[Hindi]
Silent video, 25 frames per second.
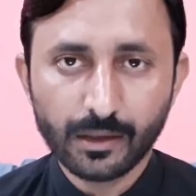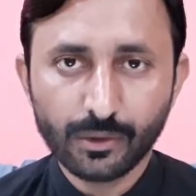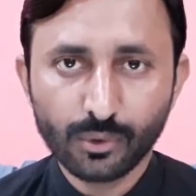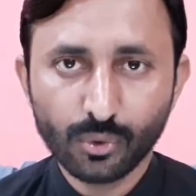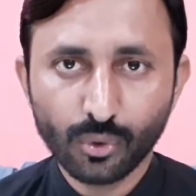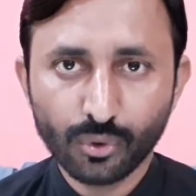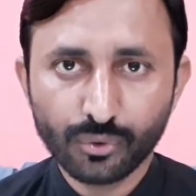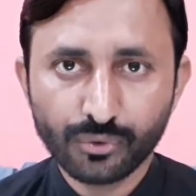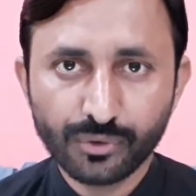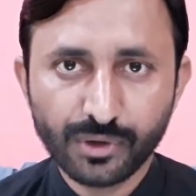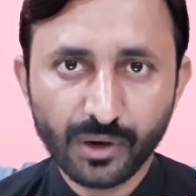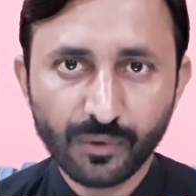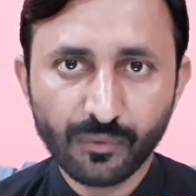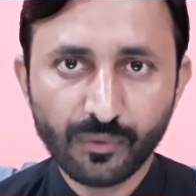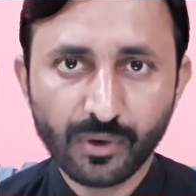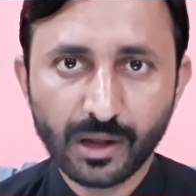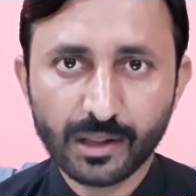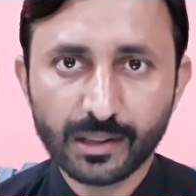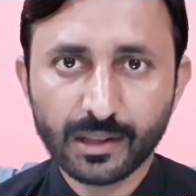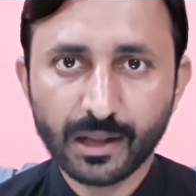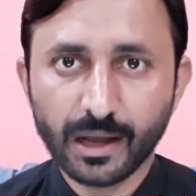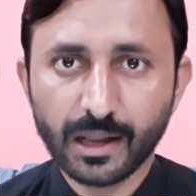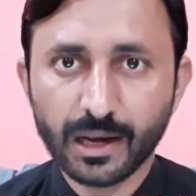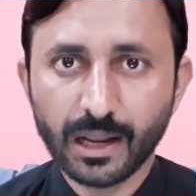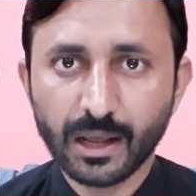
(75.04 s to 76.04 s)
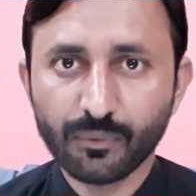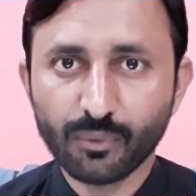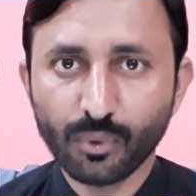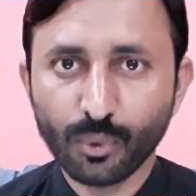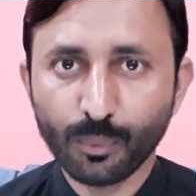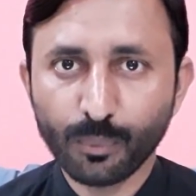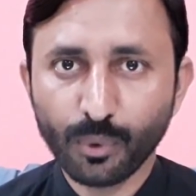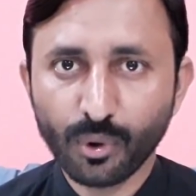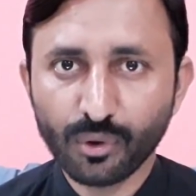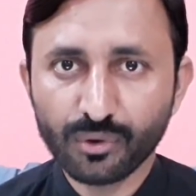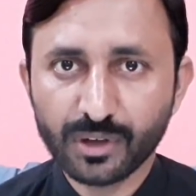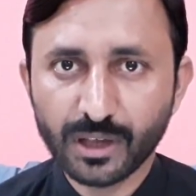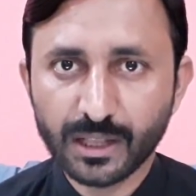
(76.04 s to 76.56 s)
जो शरीफ ख़ानदान है वो
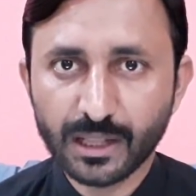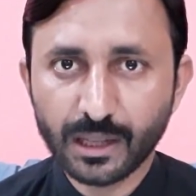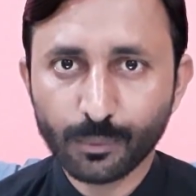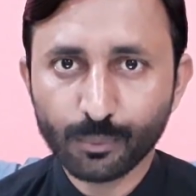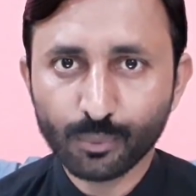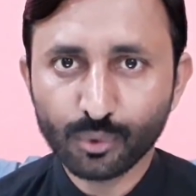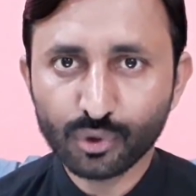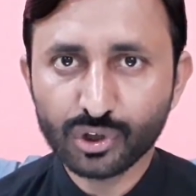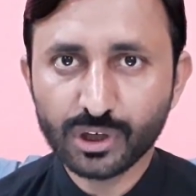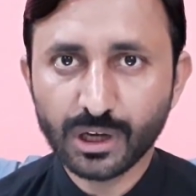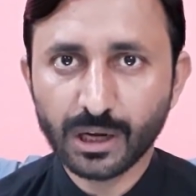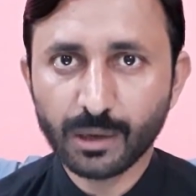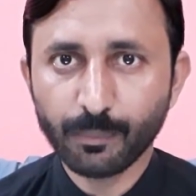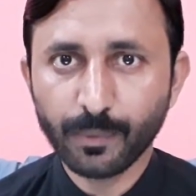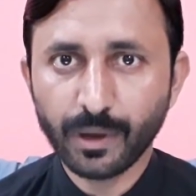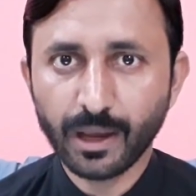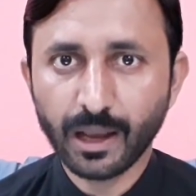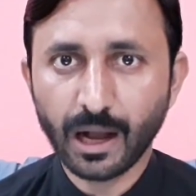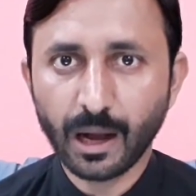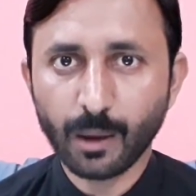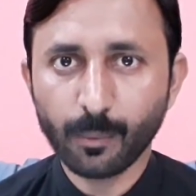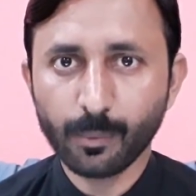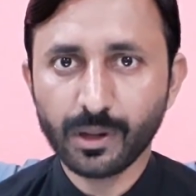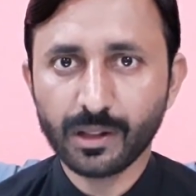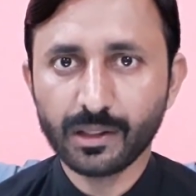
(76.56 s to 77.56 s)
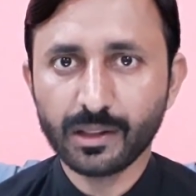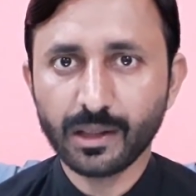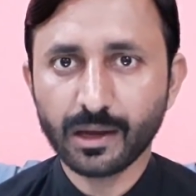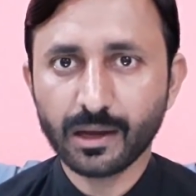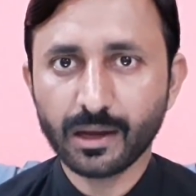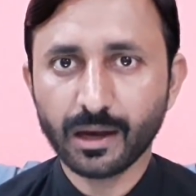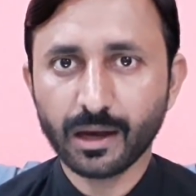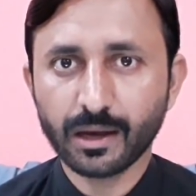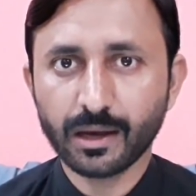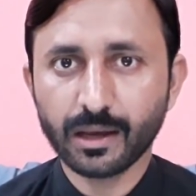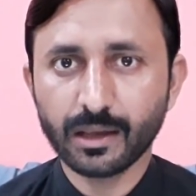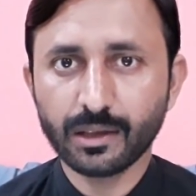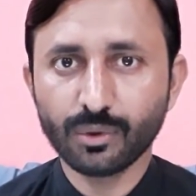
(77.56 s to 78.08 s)
बहुत ज़्यादा मुश्किल में है आपने
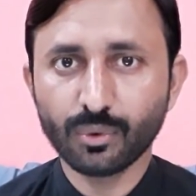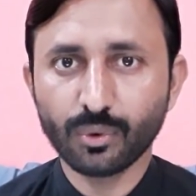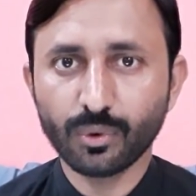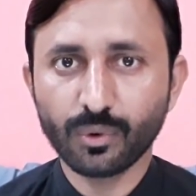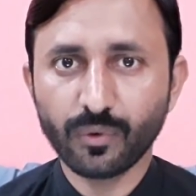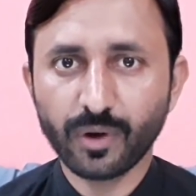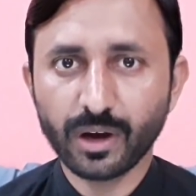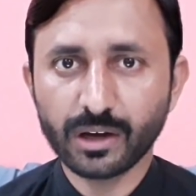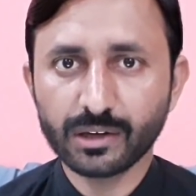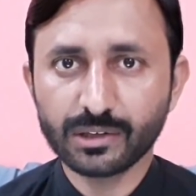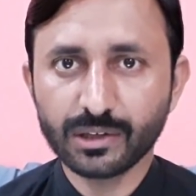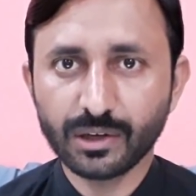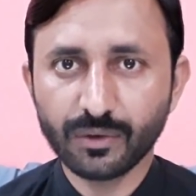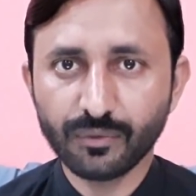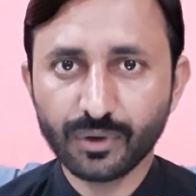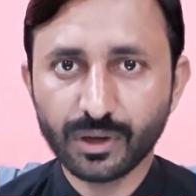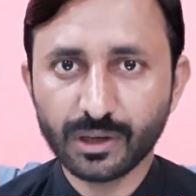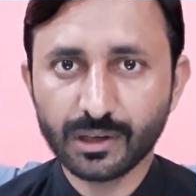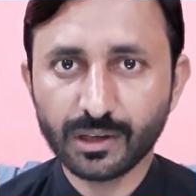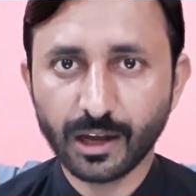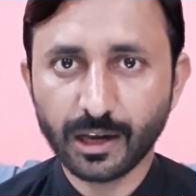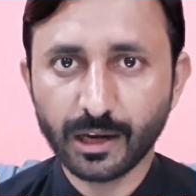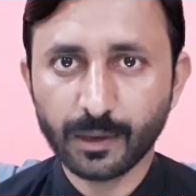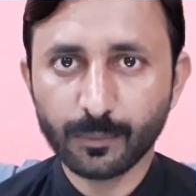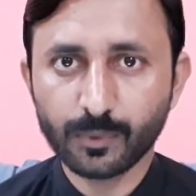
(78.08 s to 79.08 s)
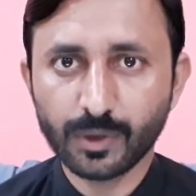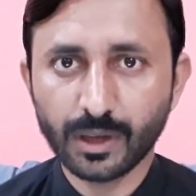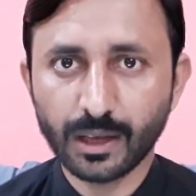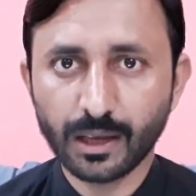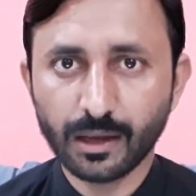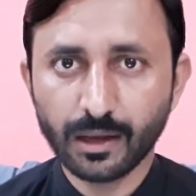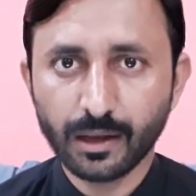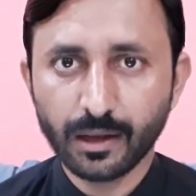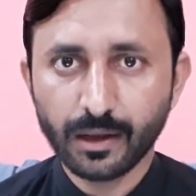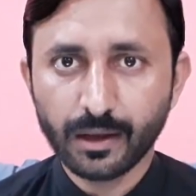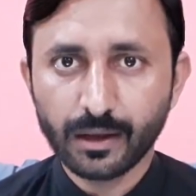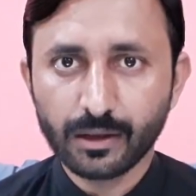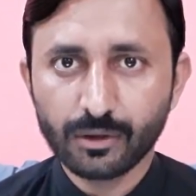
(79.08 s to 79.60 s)
देखा कि जो नवाज शरीफ की जानब से
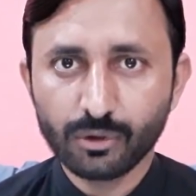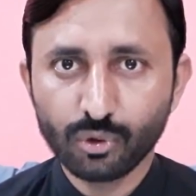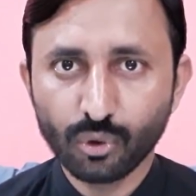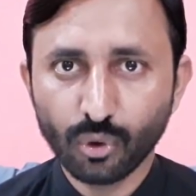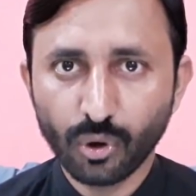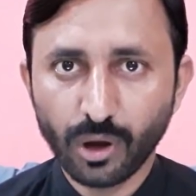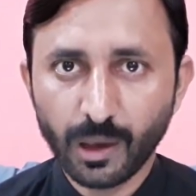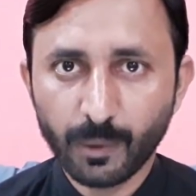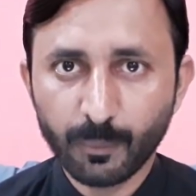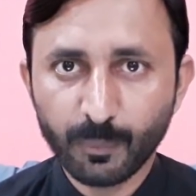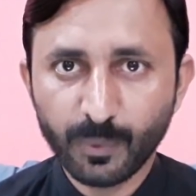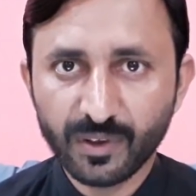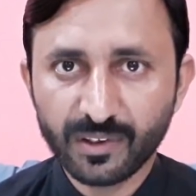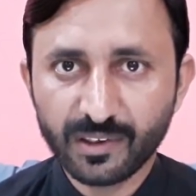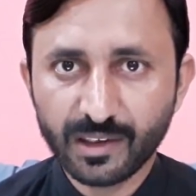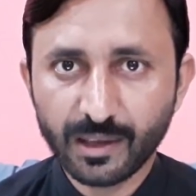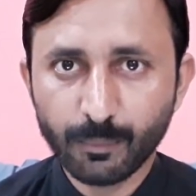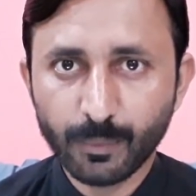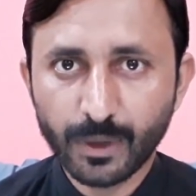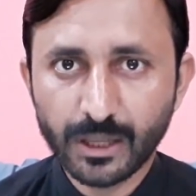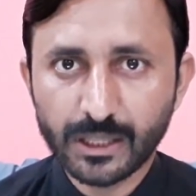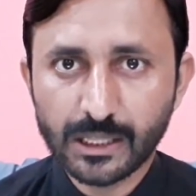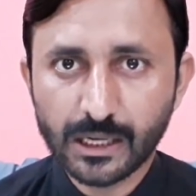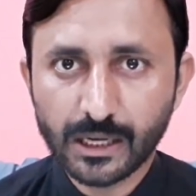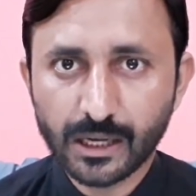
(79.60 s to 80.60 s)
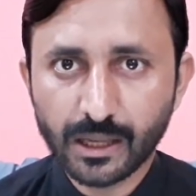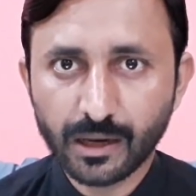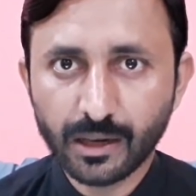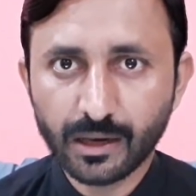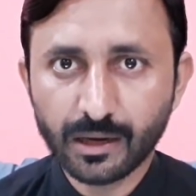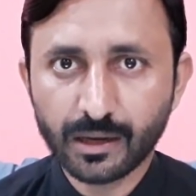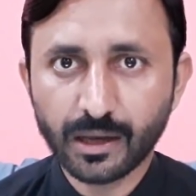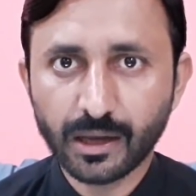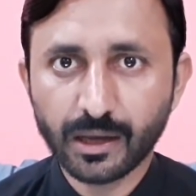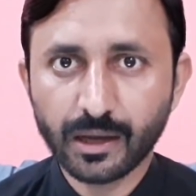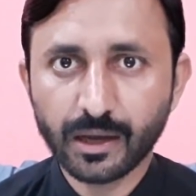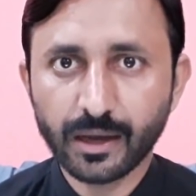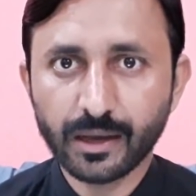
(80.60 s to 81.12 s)
जो ए पी सी में तकरीर
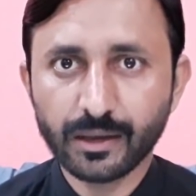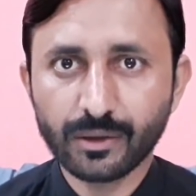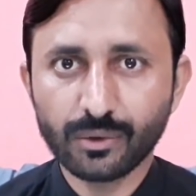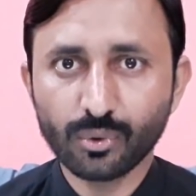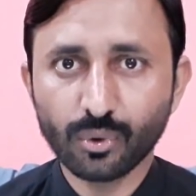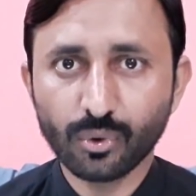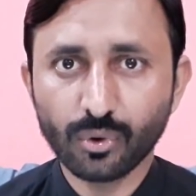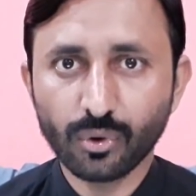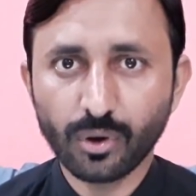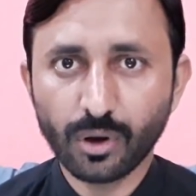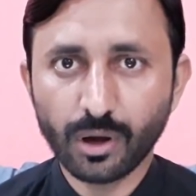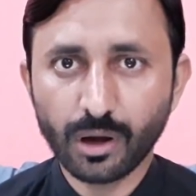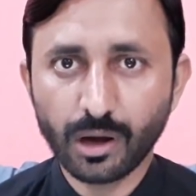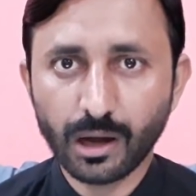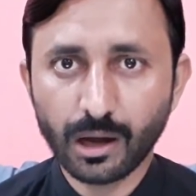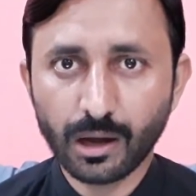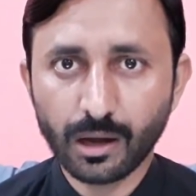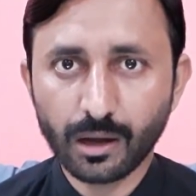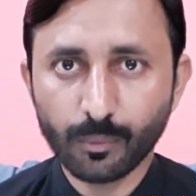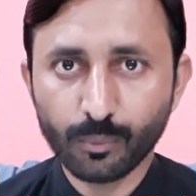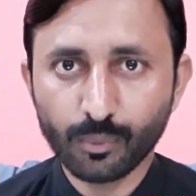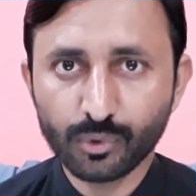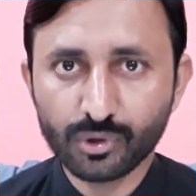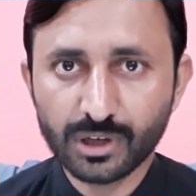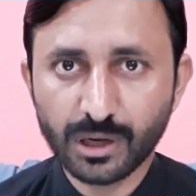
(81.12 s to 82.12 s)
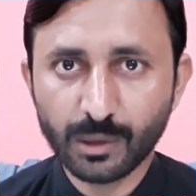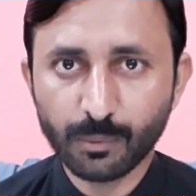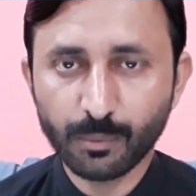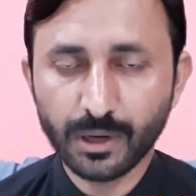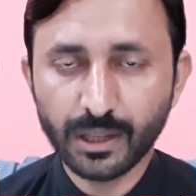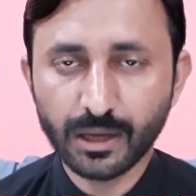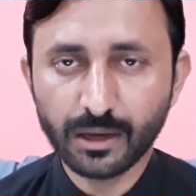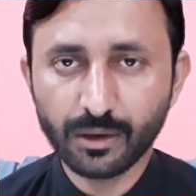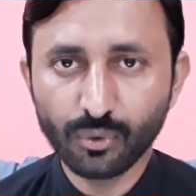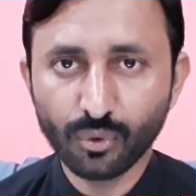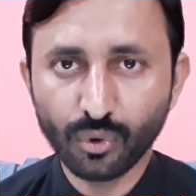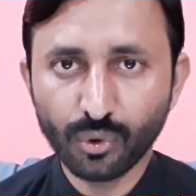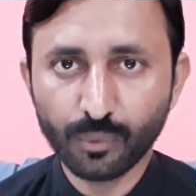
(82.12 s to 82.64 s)
की गई जो आ, मुस्लिम
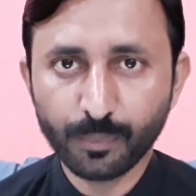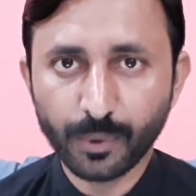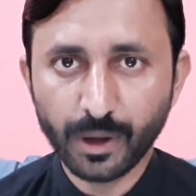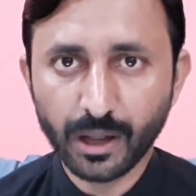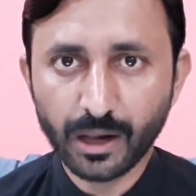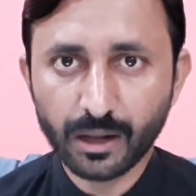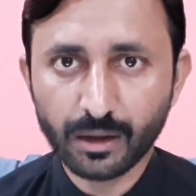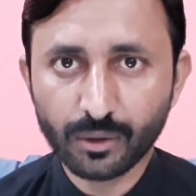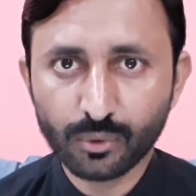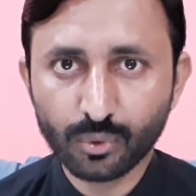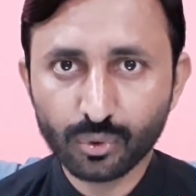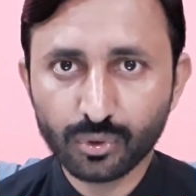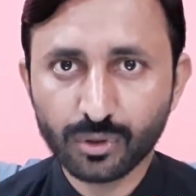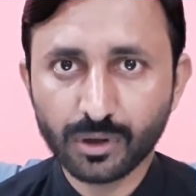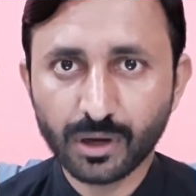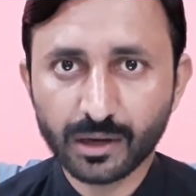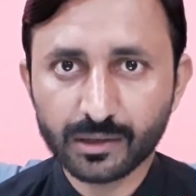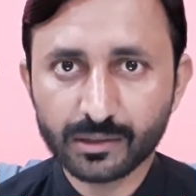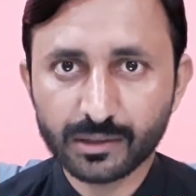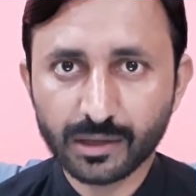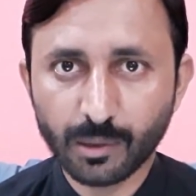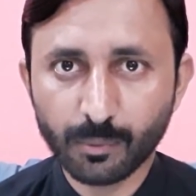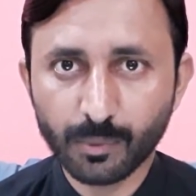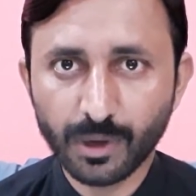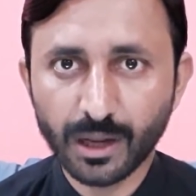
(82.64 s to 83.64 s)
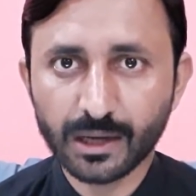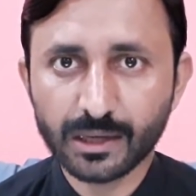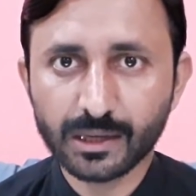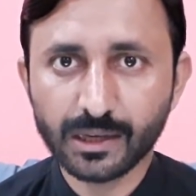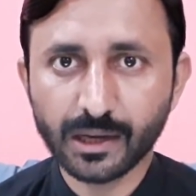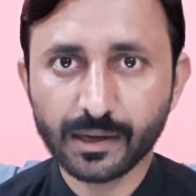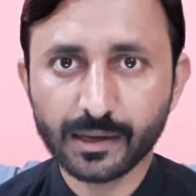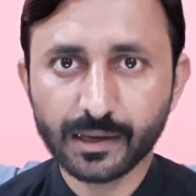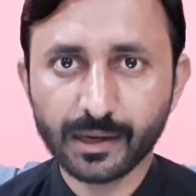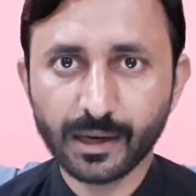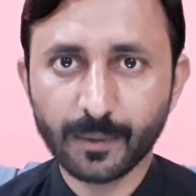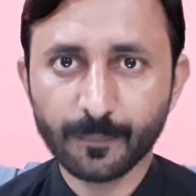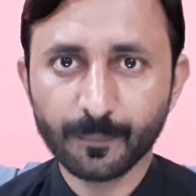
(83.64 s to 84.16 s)
लीग नून पर एक खुदकश हमला
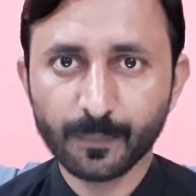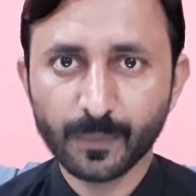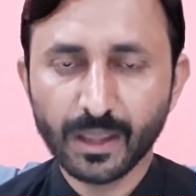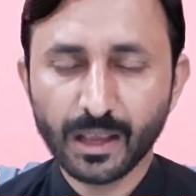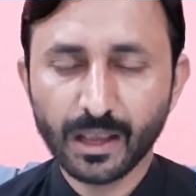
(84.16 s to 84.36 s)
किया गया